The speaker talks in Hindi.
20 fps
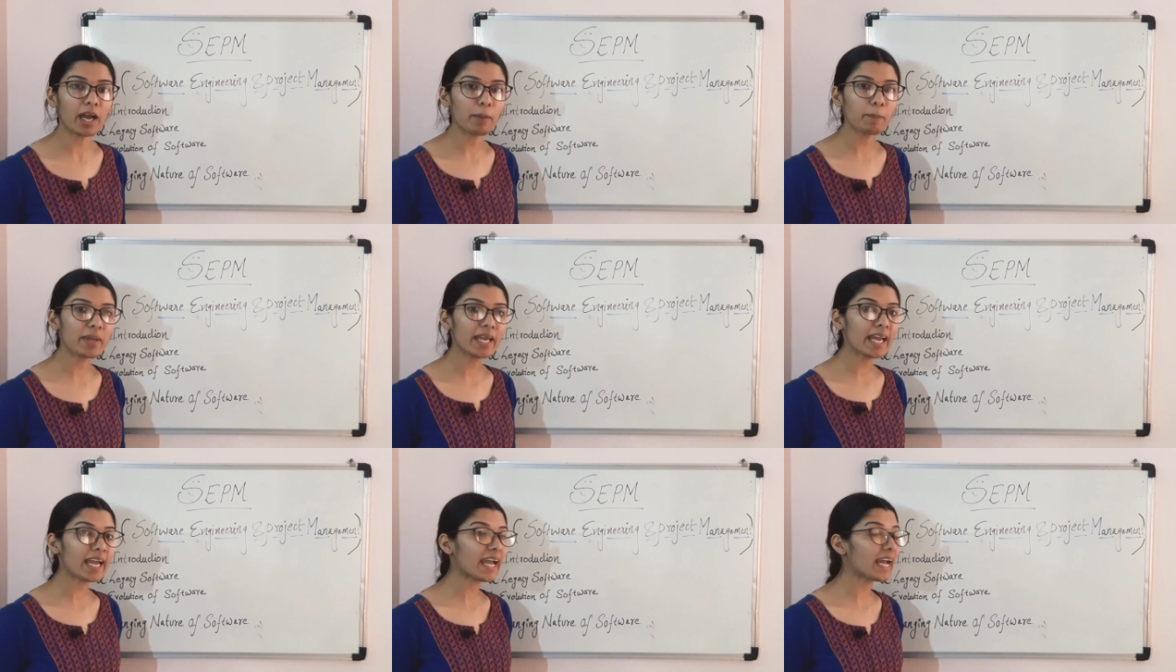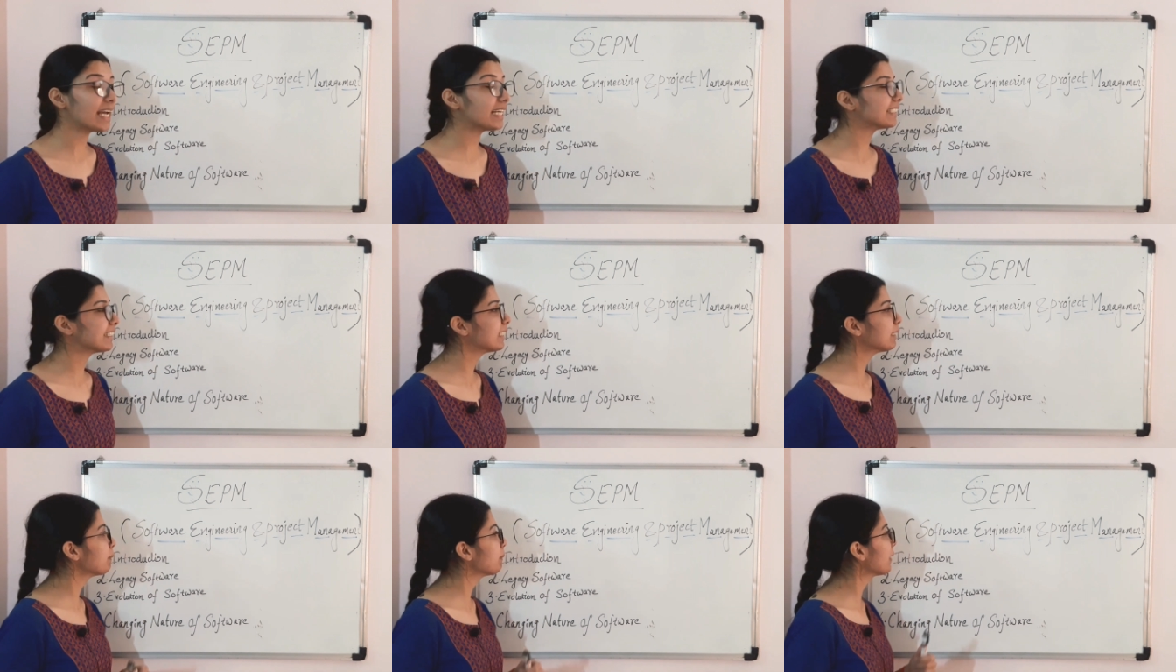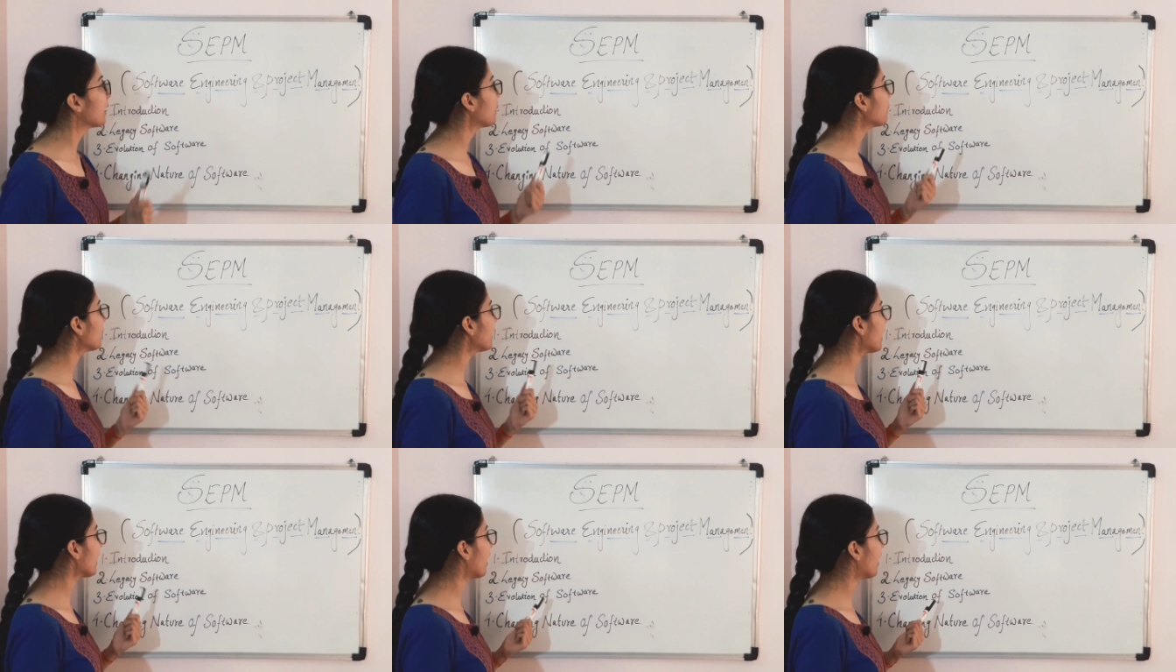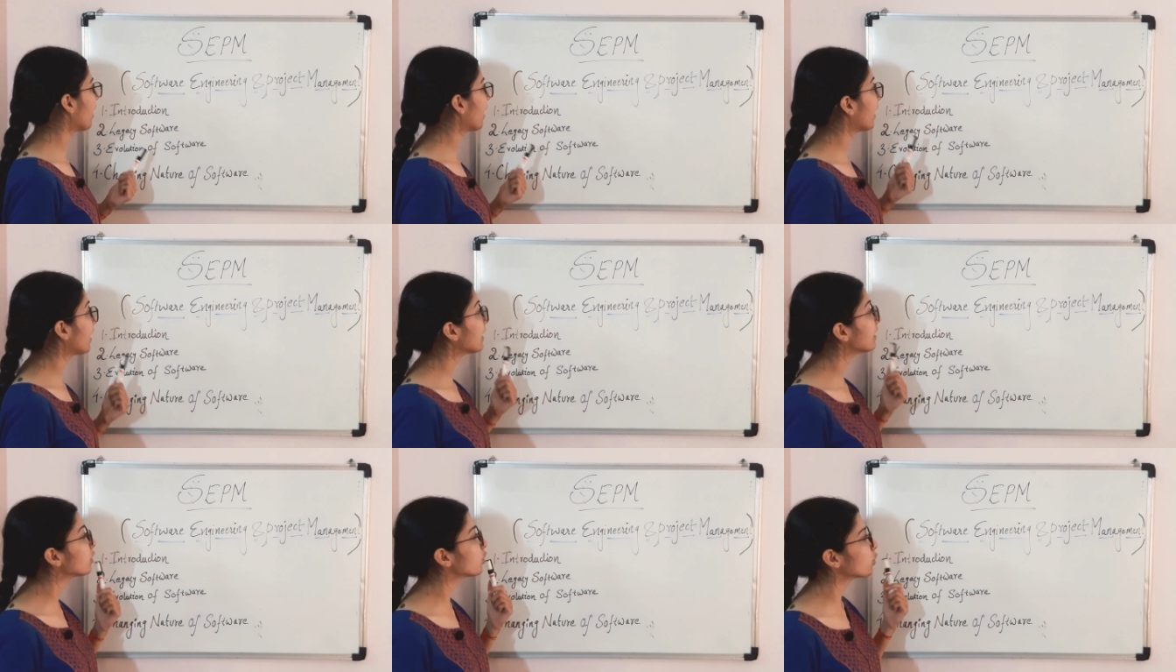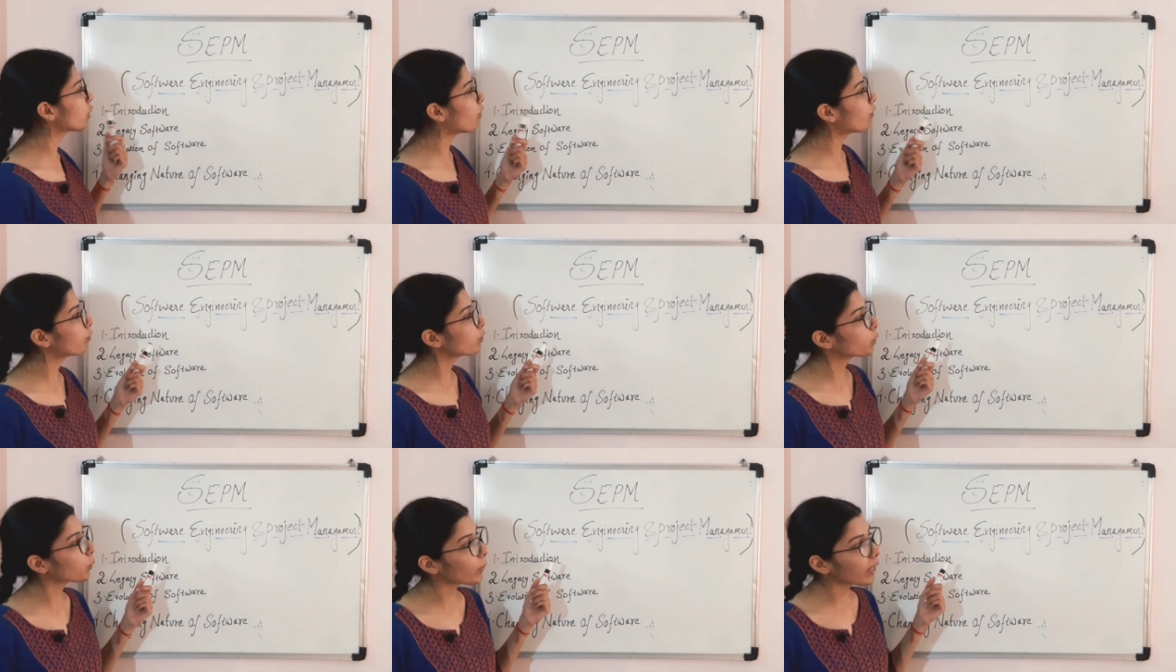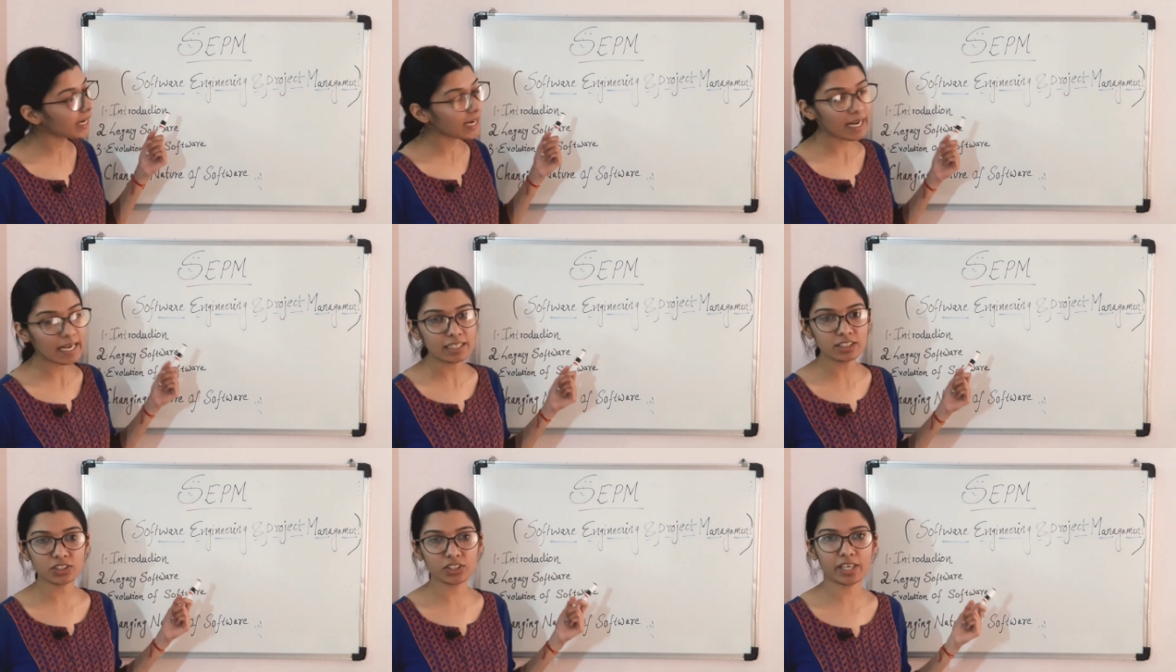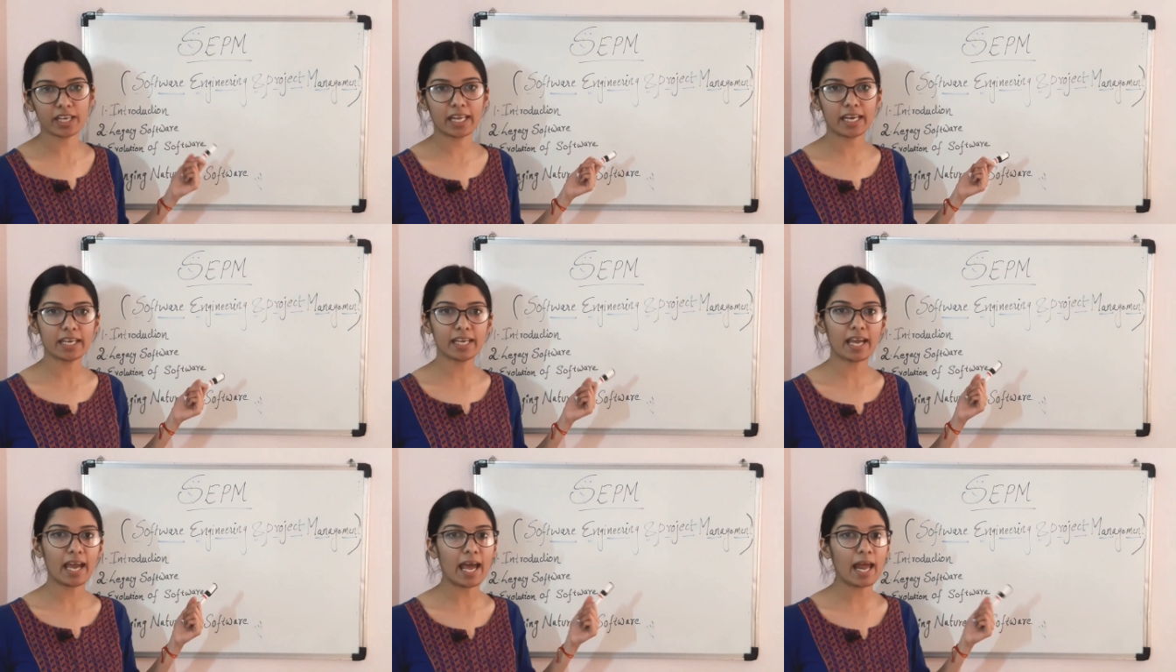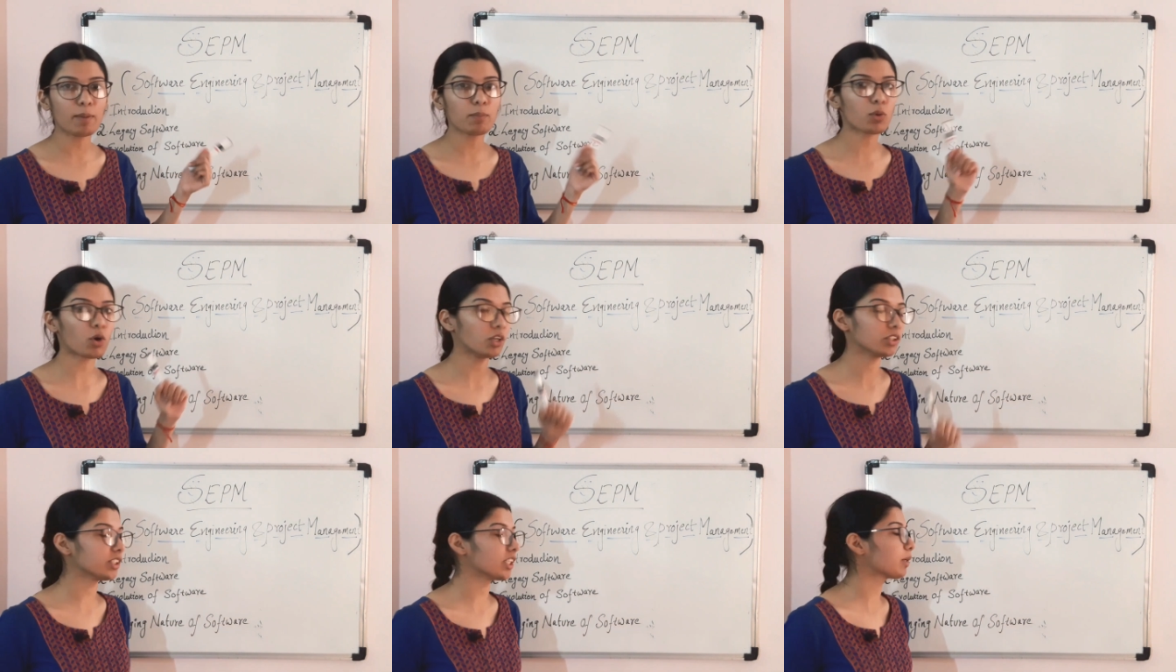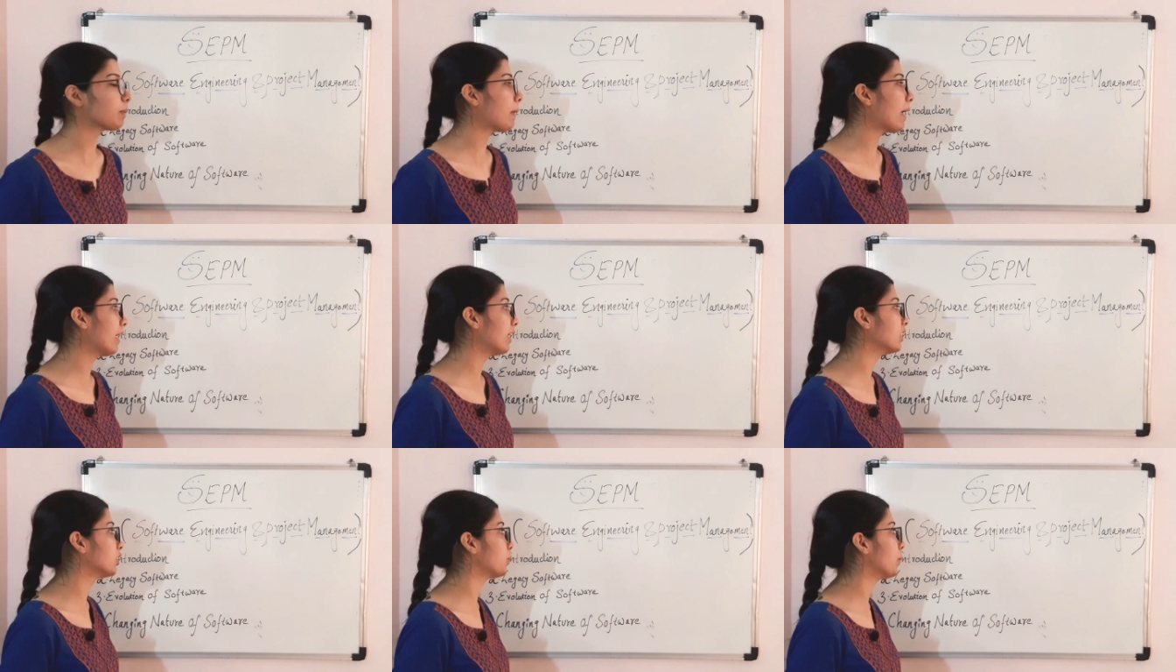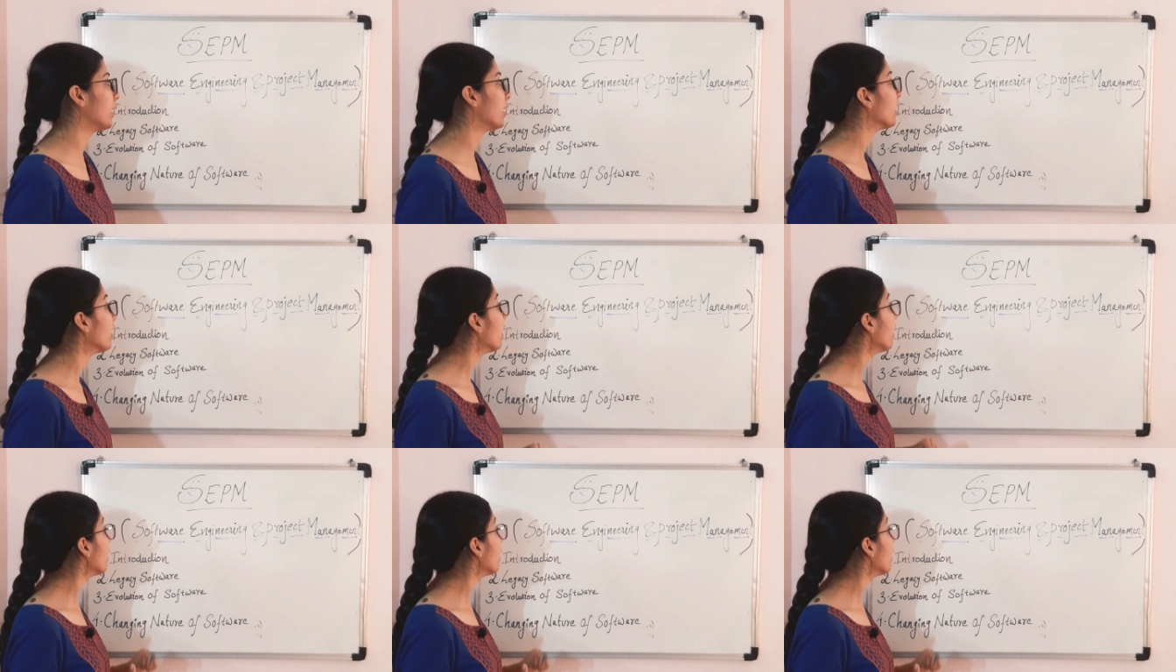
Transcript: अब ये एस e क्या है सॉफ्टवेयर इंजीनियरिंग एंड प्रोजेक्ट मैनेजमेंट